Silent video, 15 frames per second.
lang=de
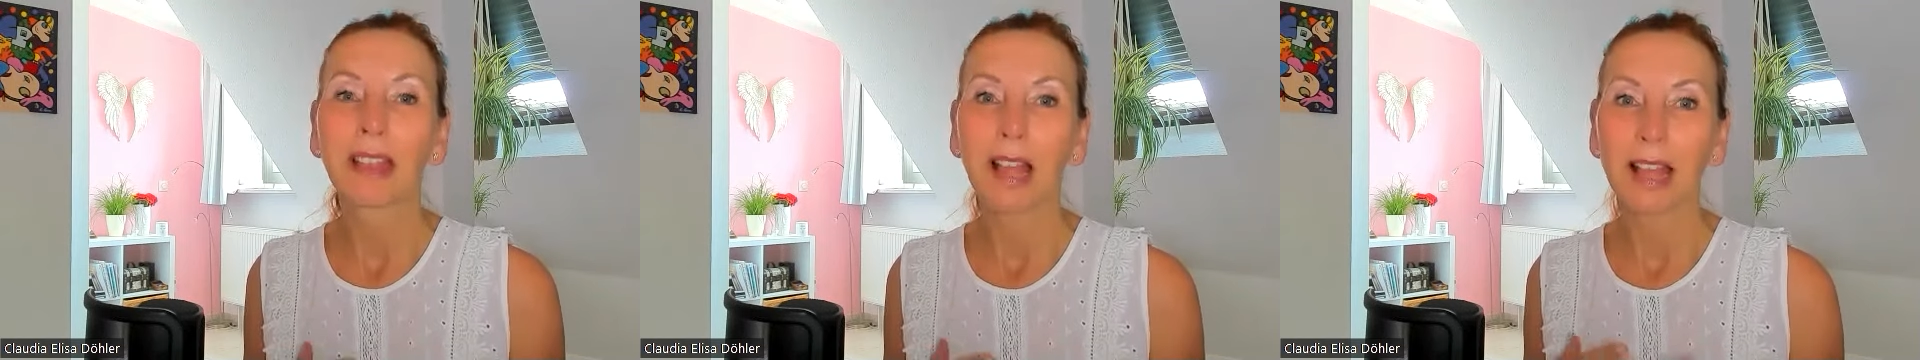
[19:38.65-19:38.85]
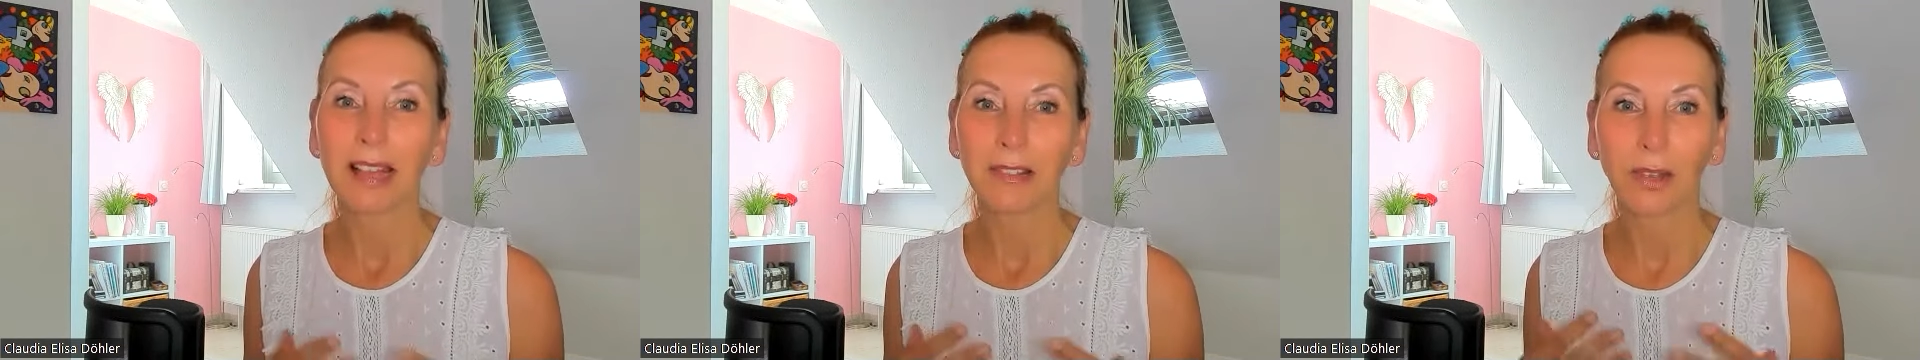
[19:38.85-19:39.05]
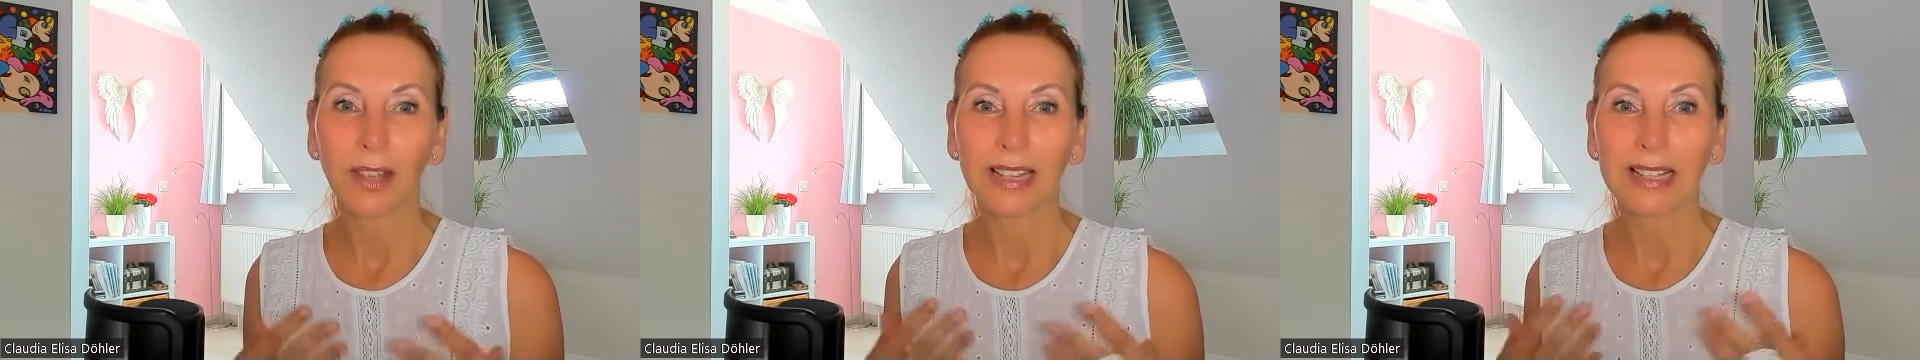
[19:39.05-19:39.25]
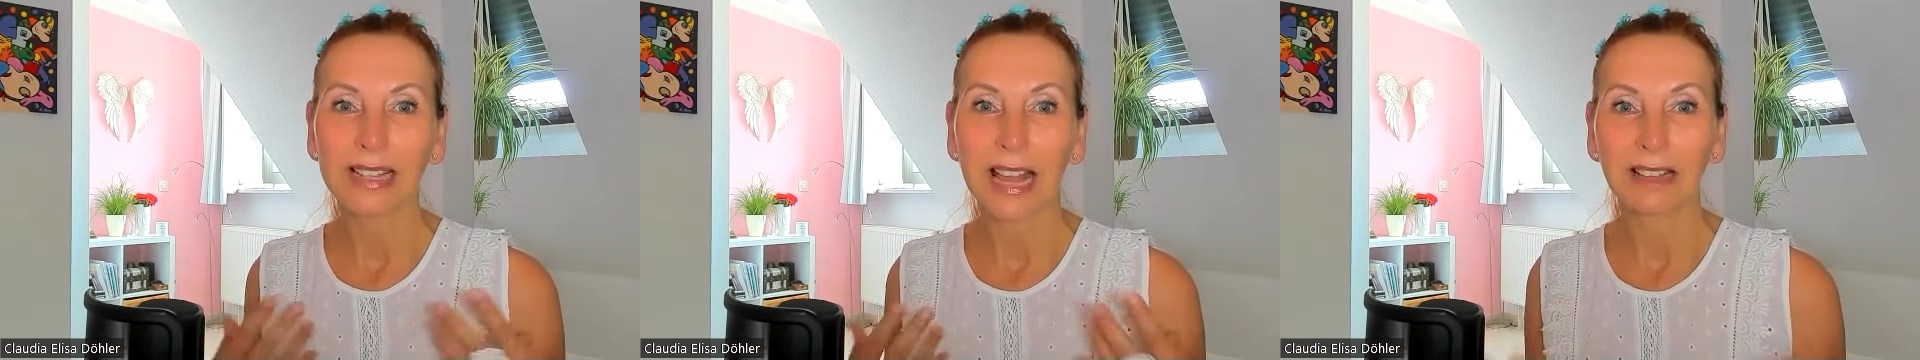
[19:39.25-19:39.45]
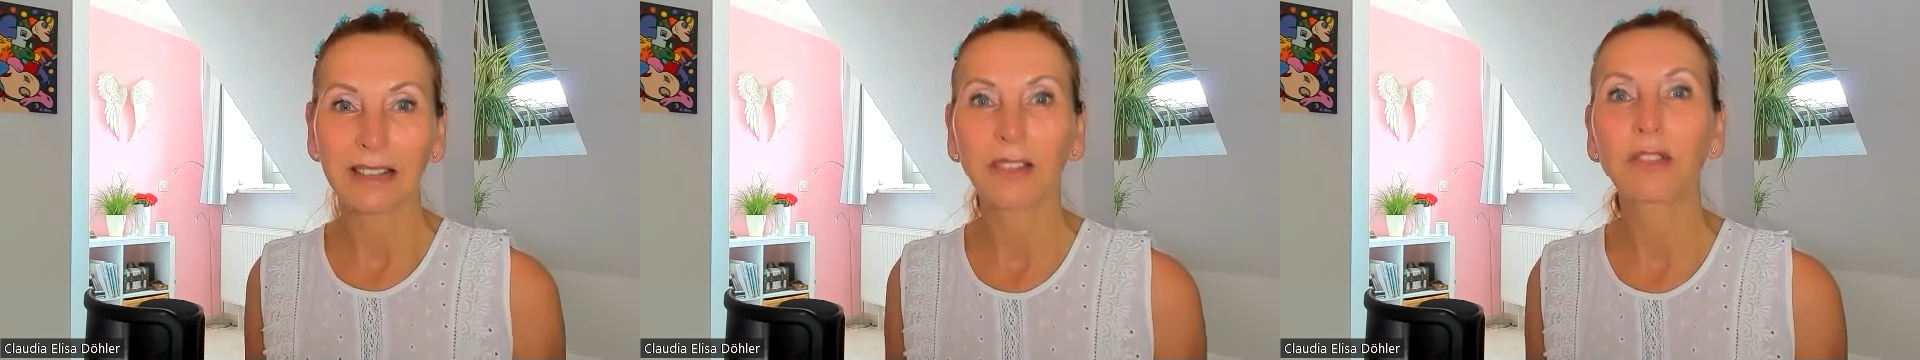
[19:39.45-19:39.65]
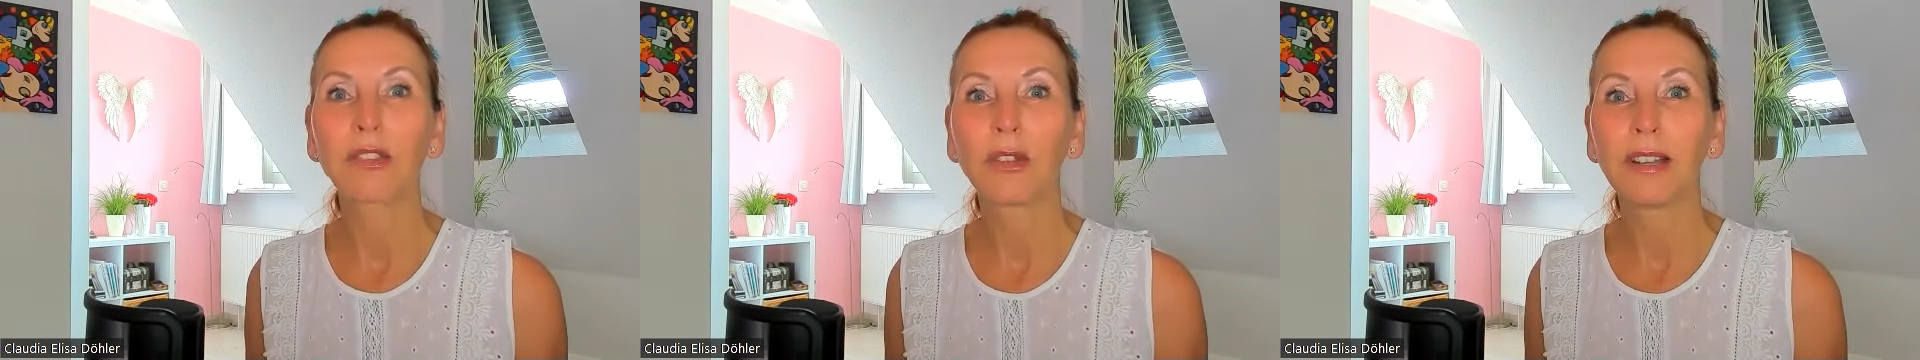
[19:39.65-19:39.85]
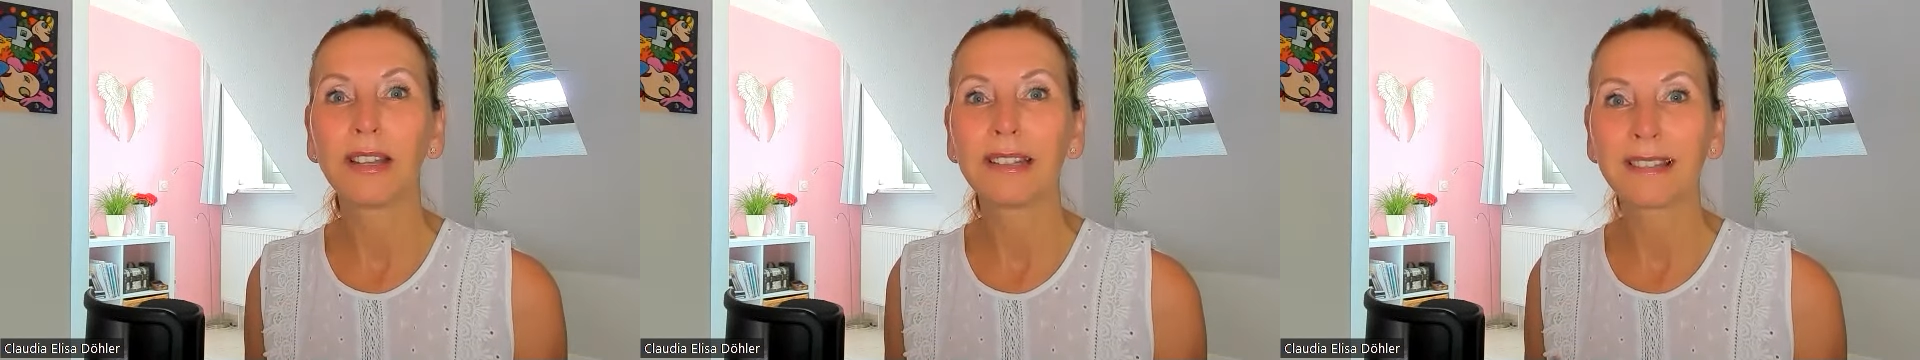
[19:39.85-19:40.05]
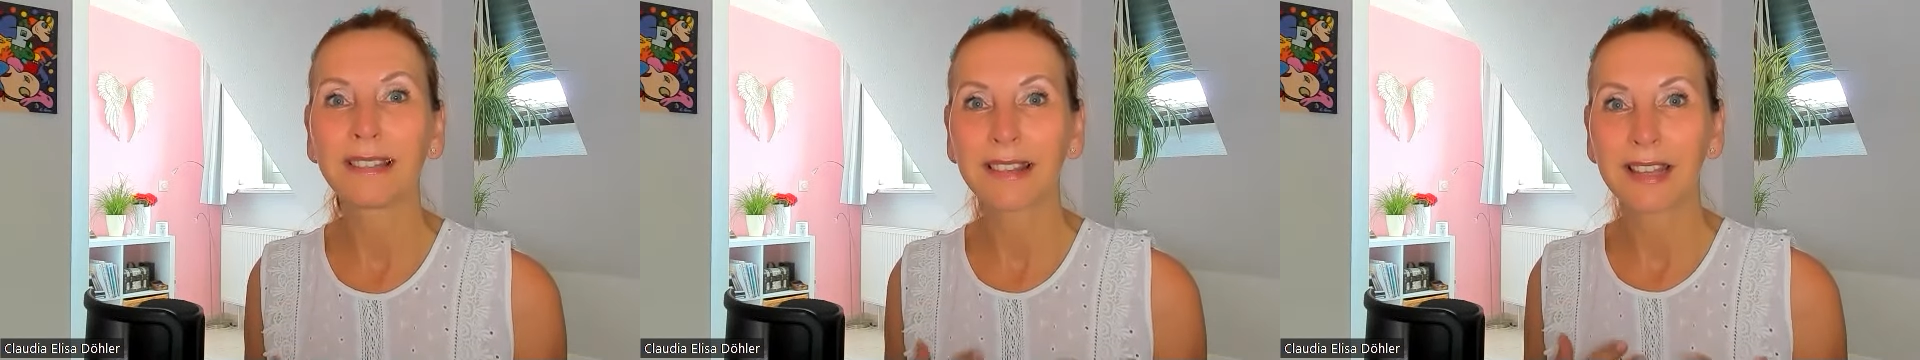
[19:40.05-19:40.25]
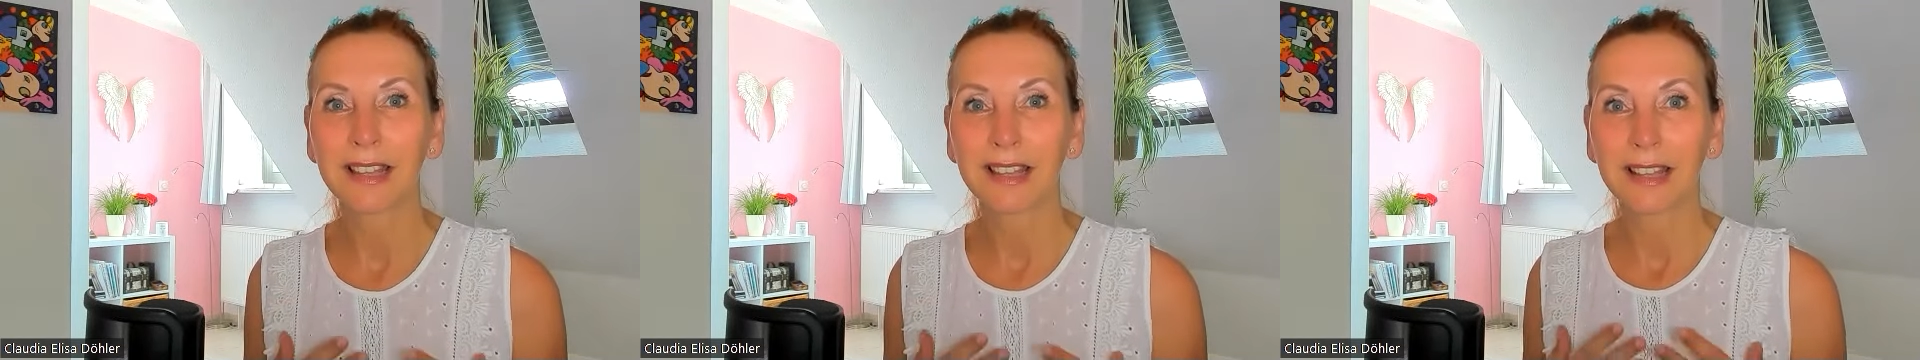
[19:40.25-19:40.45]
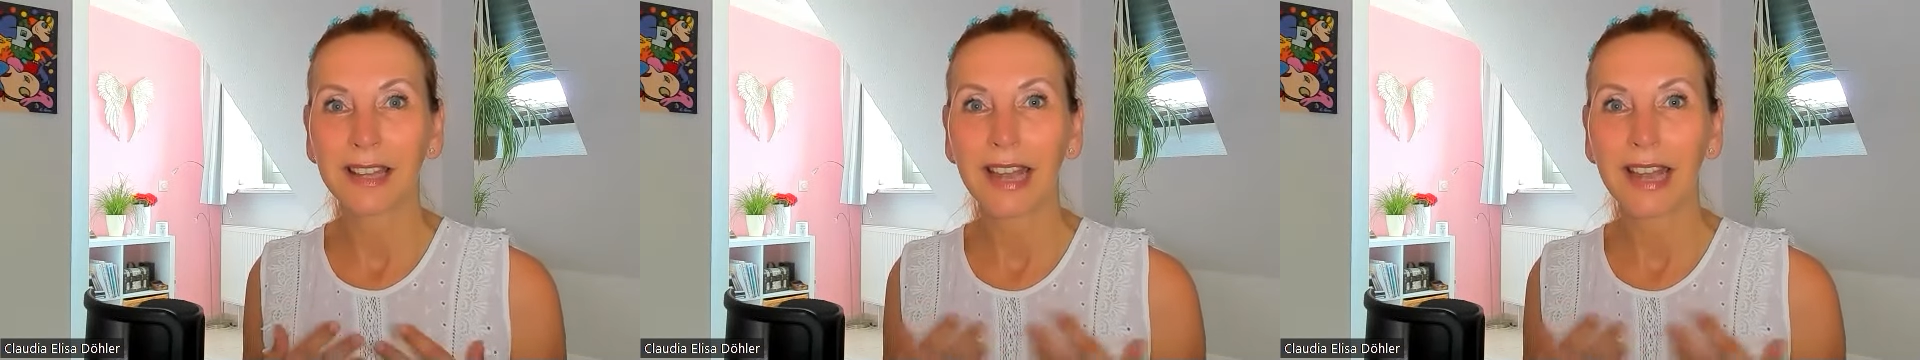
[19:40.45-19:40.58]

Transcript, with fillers: Also ein ganz tolles